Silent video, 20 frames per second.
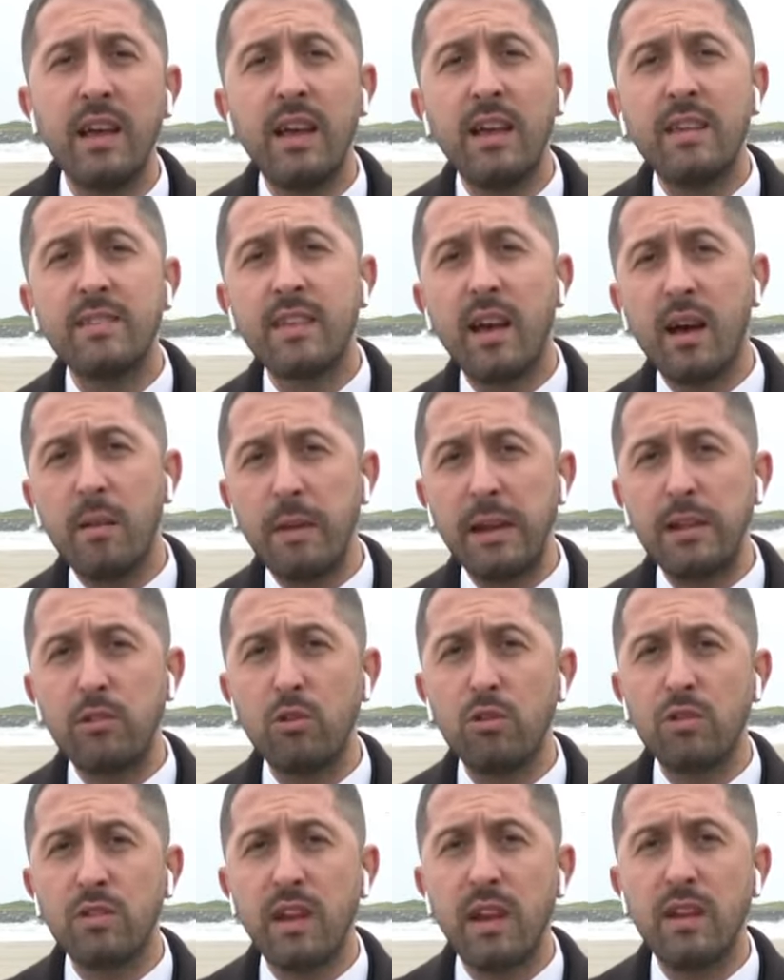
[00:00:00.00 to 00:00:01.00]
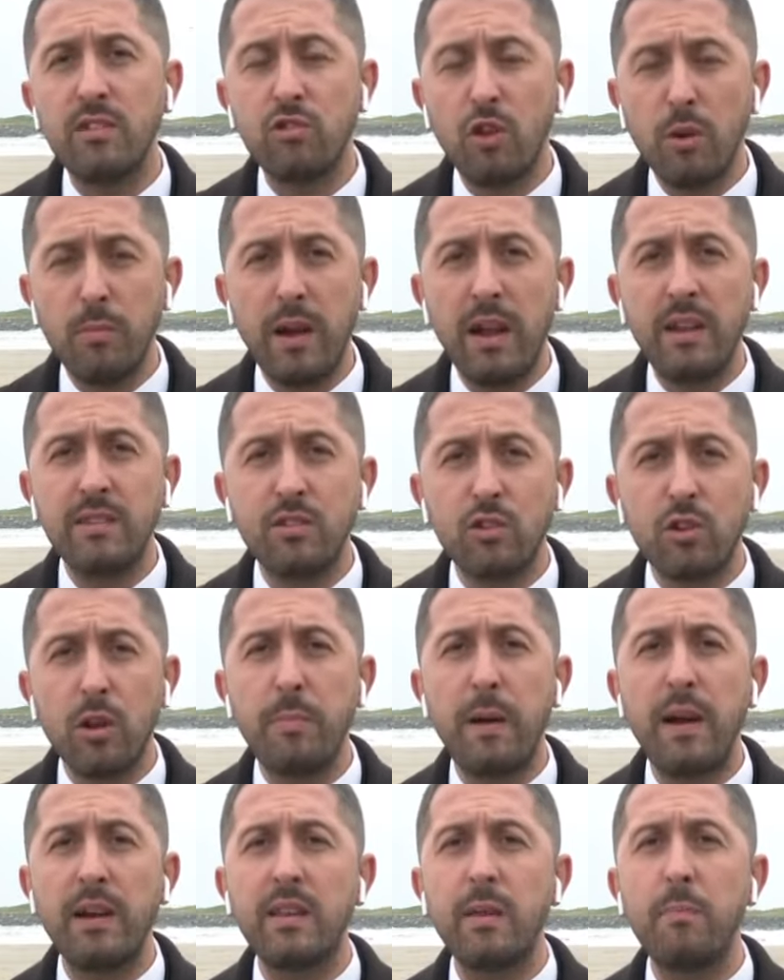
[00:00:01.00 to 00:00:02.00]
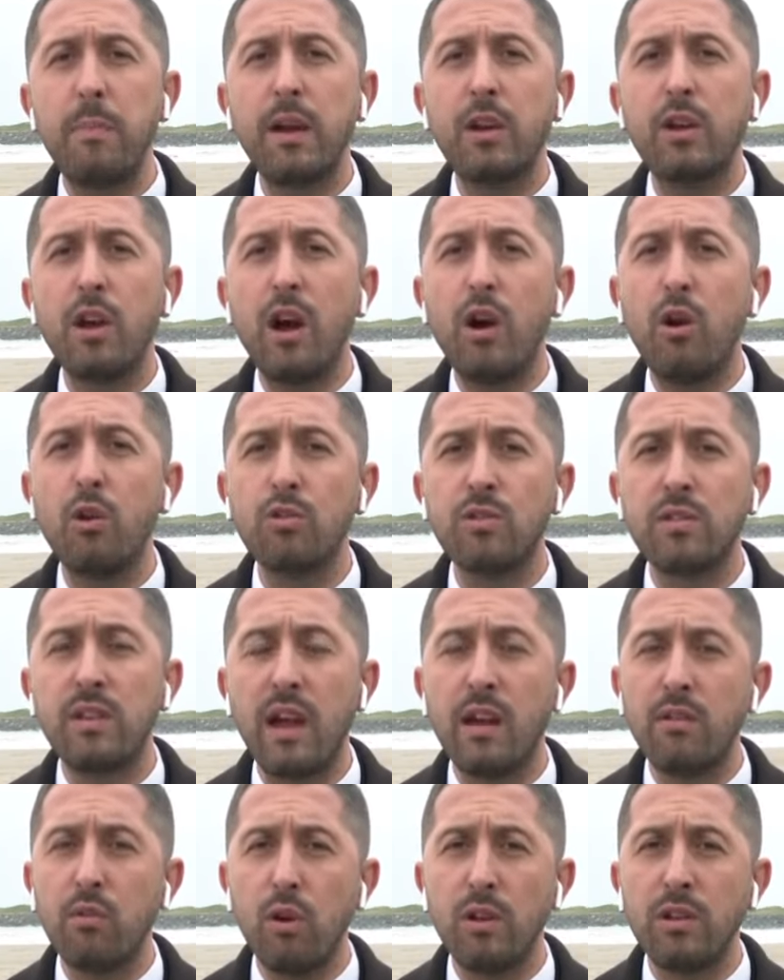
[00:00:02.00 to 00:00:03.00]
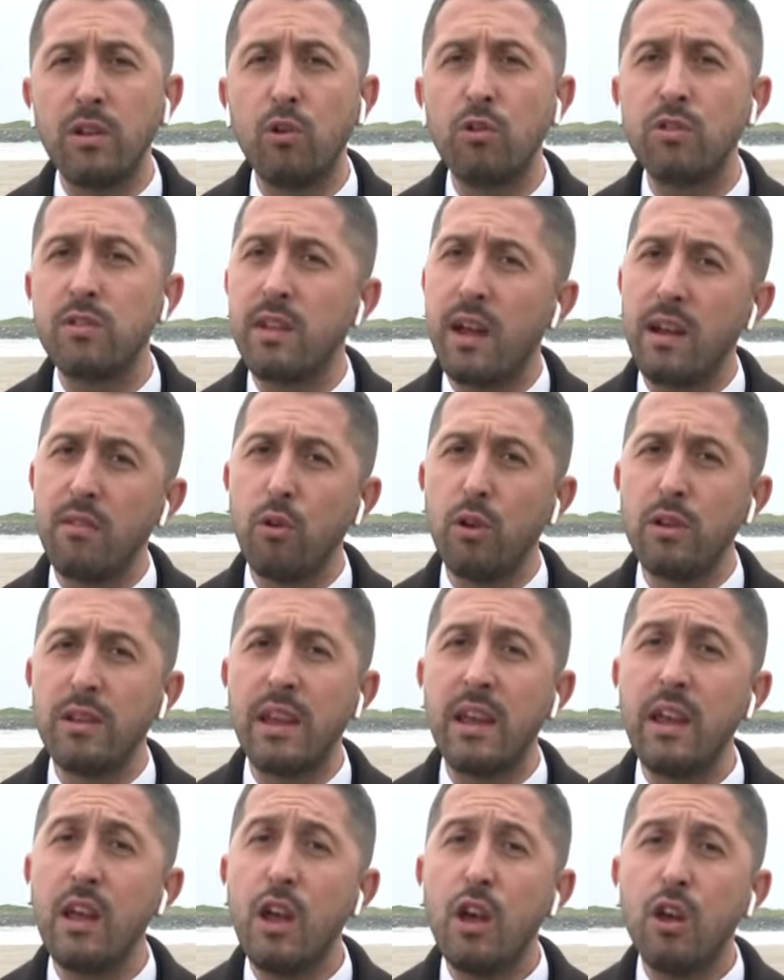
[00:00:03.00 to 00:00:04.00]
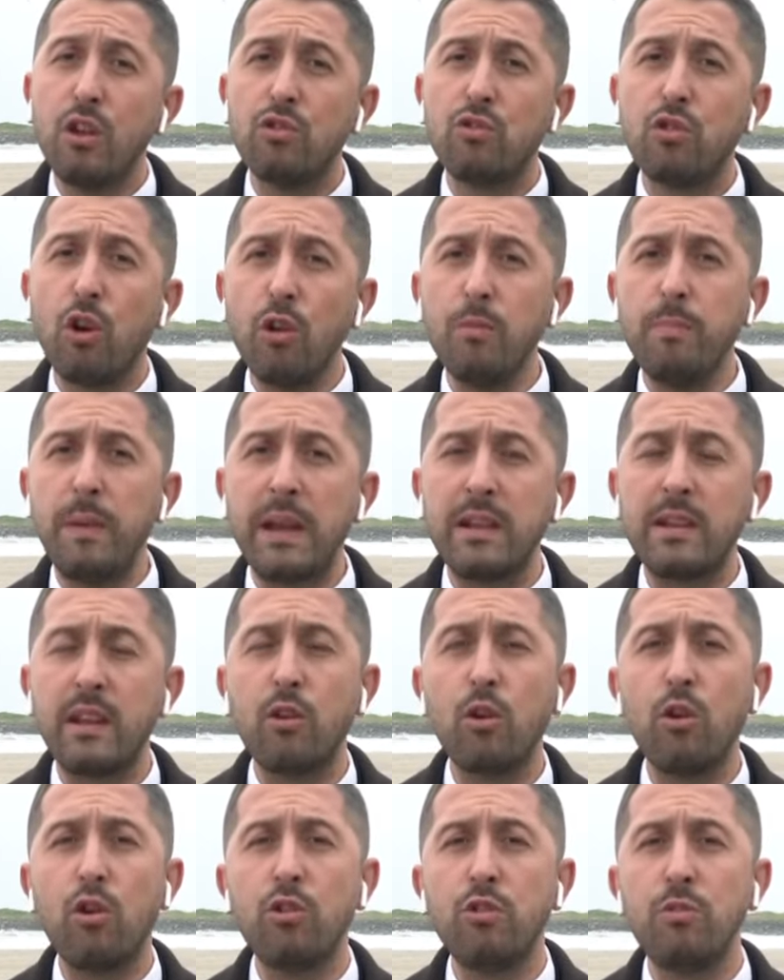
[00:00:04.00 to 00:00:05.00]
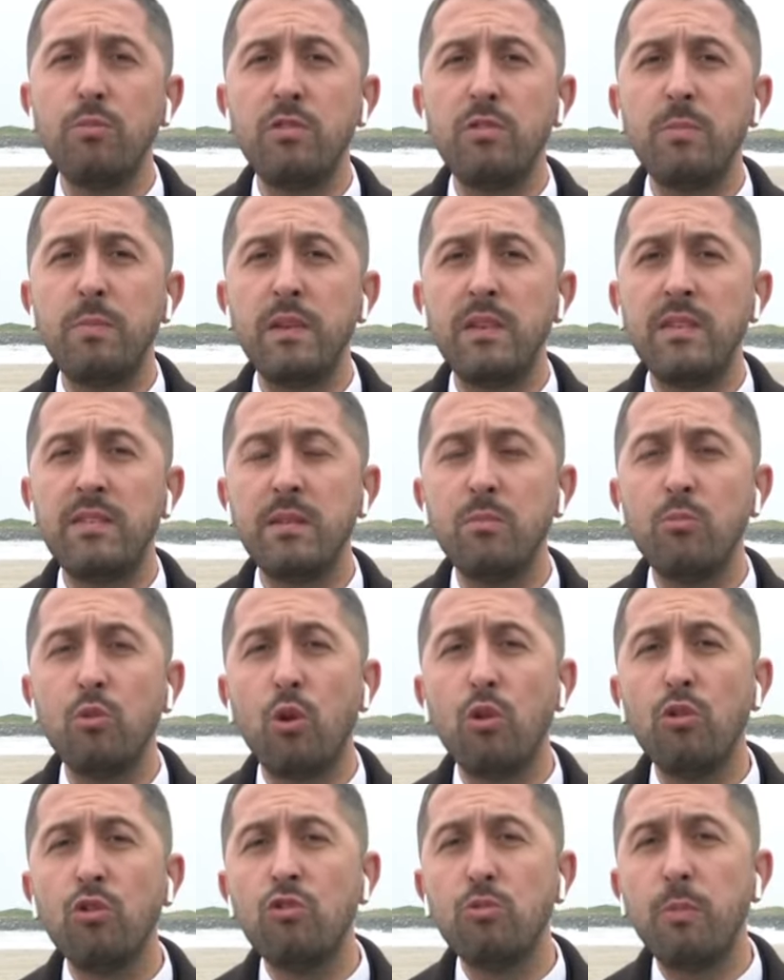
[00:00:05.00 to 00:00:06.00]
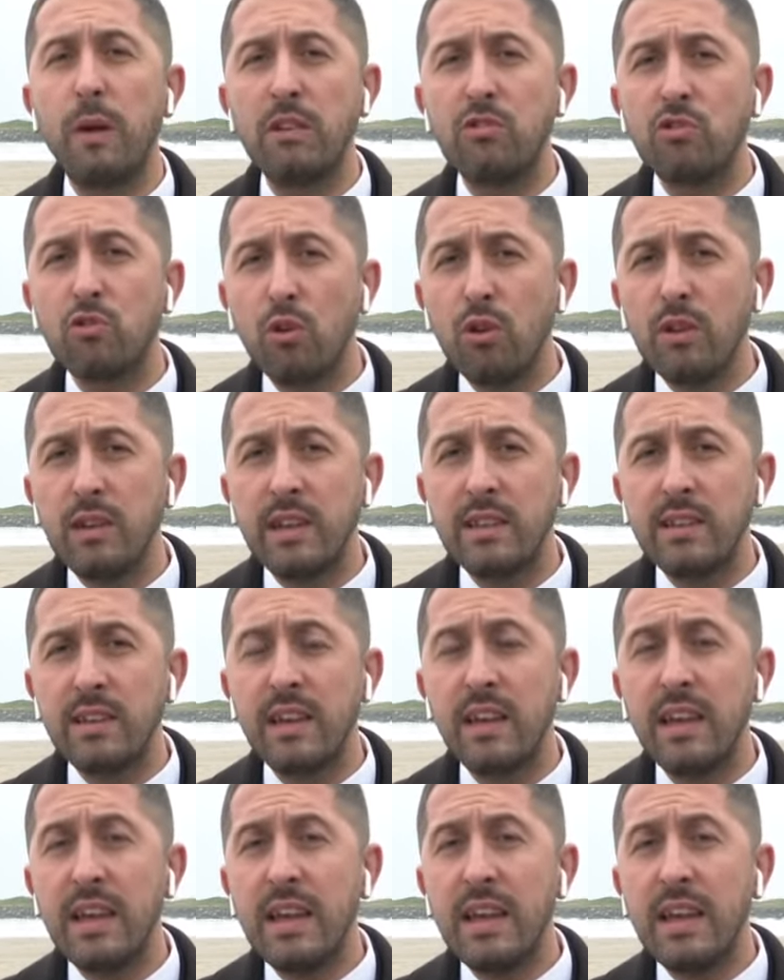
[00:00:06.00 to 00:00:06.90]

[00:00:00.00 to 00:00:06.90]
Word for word: Sağ bekte Osay Somel, stoperde Beka, Osterwolde. Osterwolde sol bekte gördüğümüz bir isimdi. 13 maçta oynadı.